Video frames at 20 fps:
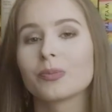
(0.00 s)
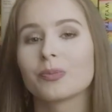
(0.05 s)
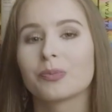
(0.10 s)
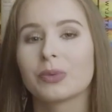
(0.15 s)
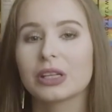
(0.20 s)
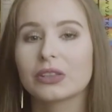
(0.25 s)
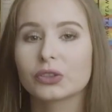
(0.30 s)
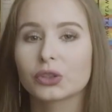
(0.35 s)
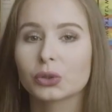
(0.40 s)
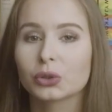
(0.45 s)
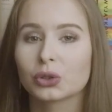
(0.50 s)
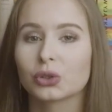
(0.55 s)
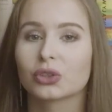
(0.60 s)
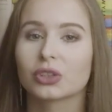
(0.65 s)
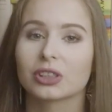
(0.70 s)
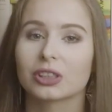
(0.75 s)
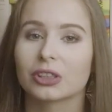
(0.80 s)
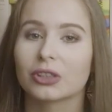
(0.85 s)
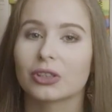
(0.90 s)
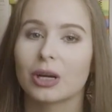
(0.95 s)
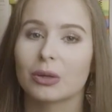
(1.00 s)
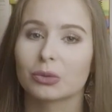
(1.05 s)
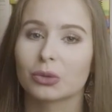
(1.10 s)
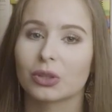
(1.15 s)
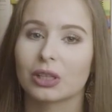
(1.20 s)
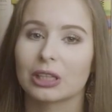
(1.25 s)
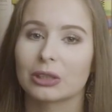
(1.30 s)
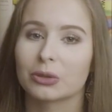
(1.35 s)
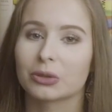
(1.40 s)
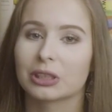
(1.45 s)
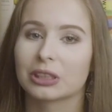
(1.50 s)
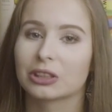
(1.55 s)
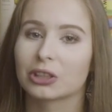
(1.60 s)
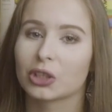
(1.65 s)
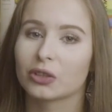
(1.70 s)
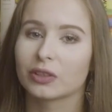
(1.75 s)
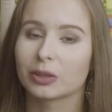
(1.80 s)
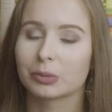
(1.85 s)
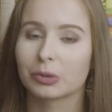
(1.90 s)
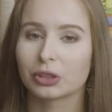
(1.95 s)
Pierwszą książkę tego autora, jaką
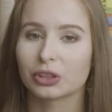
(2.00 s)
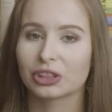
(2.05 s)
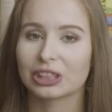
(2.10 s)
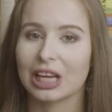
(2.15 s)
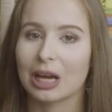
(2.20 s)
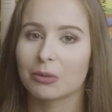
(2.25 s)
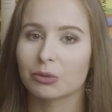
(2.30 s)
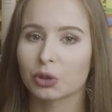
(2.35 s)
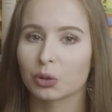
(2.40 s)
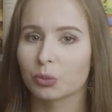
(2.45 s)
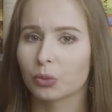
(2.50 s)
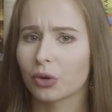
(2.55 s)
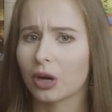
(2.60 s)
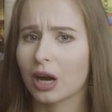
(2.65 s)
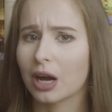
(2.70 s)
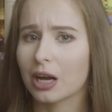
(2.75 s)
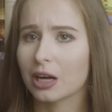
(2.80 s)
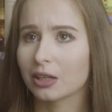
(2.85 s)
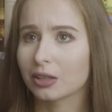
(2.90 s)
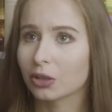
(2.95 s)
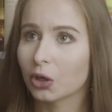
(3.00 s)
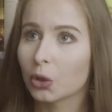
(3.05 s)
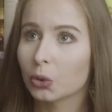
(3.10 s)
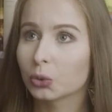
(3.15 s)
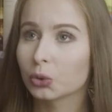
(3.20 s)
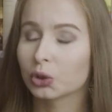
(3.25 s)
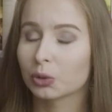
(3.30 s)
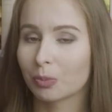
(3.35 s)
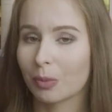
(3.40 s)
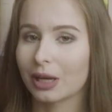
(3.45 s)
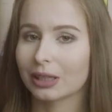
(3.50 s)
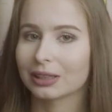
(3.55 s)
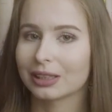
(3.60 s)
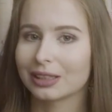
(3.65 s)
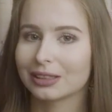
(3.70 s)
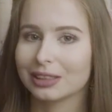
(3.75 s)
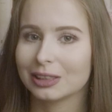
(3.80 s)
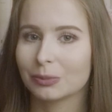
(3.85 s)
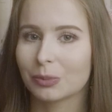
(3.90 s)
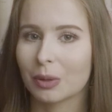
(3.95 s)
kiedykolwiek przeczytałam, to była Rose
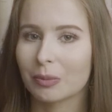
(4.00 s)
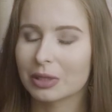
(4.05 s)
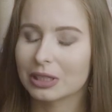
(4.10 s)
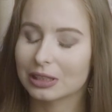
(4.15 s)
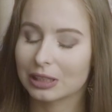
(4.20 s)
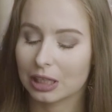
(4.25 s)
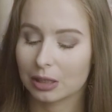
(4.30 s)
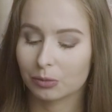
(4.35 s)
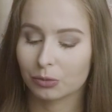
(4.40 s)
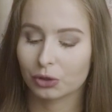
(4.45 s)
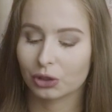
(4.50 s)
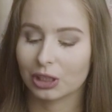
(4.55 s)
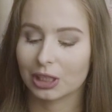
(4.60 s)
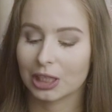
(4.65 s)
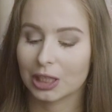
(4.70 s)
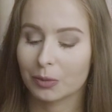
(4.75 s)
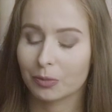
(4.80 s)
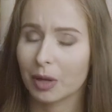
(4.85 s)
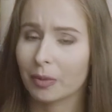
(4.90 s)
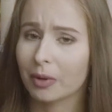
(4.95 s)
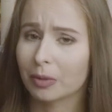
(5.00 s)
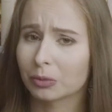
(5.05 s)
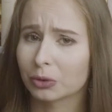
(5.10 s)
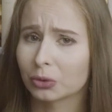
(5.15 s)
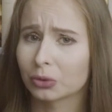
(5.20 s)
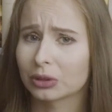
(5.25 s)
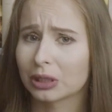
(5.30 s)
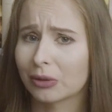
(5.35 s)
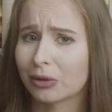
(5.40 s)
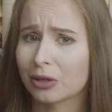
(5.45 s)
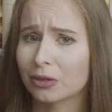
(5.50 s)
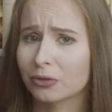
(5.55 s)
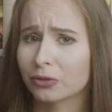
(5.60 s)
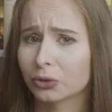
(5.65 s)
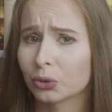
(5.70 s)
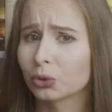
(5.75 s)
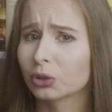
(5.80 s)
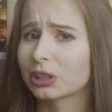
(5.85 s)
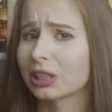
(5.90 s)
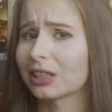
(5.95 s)
Mother i pamiętam, że mama mi udała w
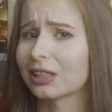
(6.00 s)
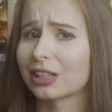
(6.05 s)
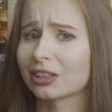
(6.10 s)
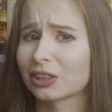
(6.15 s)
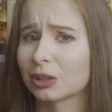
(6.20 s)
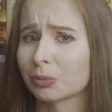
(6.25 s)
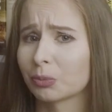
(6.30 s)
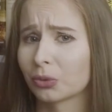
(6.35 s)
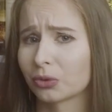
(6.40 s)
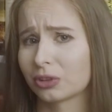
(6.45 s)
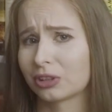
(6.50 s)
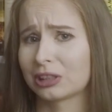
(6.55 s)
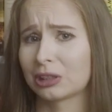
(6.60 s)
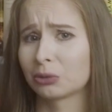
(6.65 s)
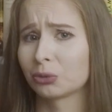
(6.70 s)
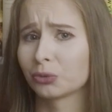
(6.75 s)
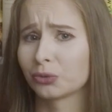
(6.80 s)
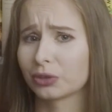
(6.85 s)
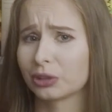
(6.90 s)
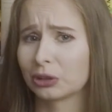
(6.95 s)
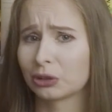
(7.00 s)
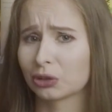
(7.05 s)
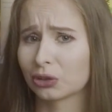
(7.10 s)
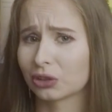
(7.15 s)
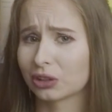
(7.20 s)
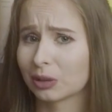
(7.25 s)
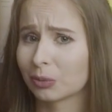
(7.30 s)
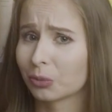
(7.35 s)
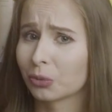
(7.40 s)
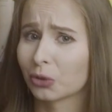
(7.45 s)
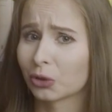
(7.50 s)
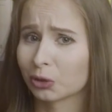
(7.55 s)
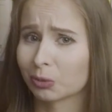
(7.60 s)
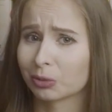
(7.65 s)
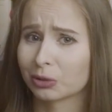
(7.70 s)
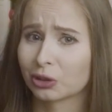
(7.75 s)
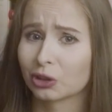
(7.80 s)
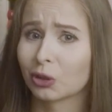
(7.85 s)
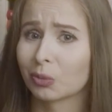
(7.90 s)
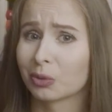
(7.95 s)
szóstej klasie podstawówki, co nie było
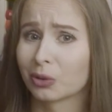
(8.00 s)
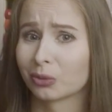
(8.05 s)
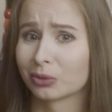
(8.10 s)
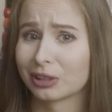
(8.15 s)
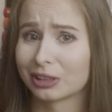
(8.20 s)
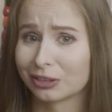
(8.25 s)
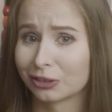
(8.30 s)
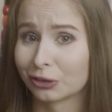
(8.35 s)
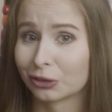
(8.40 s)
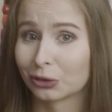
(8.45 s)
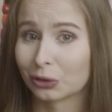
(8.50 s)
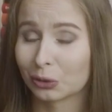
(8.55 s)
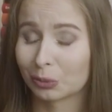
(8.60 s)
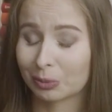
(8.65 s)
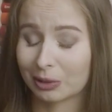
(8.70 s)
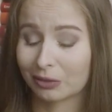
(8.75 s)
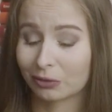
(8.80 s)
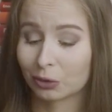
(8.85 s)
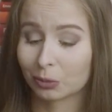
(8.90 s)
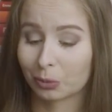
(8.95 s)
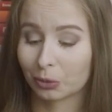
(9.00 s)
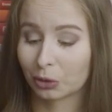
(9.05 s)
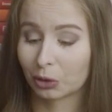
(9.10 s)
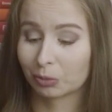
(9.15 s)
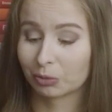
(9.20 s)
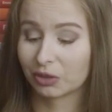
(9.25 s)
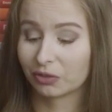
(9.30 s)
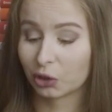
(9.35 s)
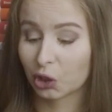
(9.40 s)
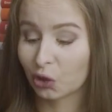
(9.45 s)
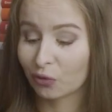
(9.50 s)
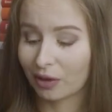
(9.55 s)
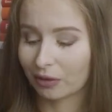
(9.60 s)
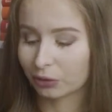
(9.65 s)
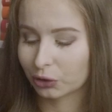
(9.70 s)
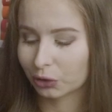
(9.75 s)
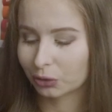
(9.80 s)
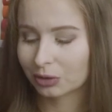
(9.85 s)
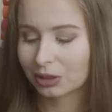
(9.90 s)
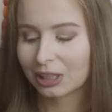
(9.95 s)
zbyt dobrą decyzją, prawdopodobnie
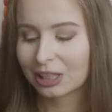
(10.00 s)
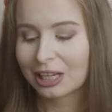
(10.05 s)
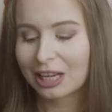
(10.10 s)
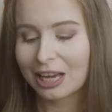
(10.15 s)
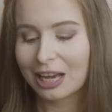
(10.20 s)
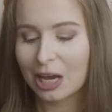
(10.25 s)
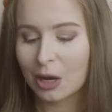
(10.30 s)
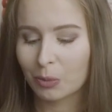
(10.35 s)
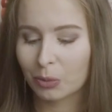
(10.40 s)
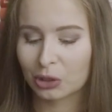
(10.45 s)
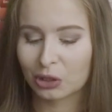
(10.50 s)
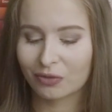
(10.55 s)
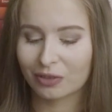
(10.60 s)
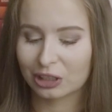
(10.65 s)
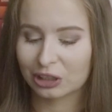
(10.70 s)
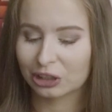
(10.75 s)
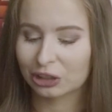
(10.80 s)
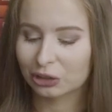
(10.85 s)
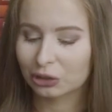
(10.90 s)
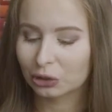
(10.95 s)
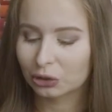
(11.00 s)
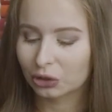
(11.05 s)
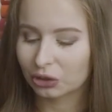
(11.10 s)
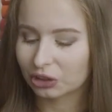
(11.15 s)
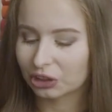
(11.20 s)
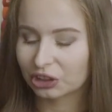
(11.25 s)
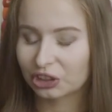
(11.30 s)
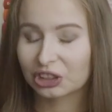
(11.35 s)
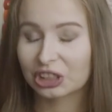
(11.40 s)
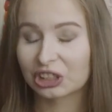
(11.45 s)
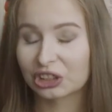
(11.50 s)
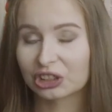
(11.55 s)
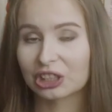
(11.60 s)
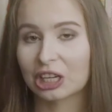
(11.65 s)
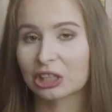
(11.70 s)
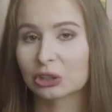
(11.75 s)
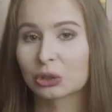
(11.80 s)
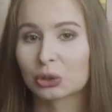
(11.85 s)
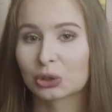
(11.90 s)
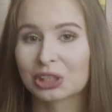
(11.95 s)
wychowawczą, ponieważ jest to dosyć
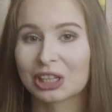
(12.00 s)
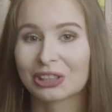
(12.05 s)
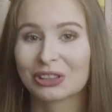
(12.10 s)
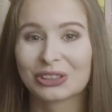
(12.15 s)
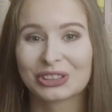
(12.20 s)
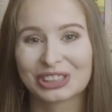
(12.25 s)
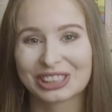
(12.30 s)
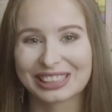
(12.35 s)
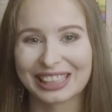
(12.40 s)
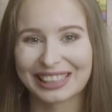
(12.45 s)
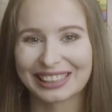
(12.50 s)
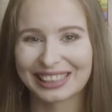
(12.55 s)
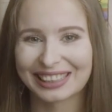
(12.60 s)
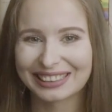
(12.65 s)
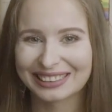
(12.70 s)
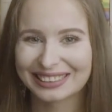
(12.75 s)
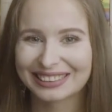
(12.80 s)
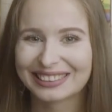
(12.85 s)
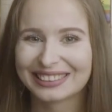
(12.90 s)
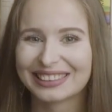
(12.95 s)
ciężka książka do czytania.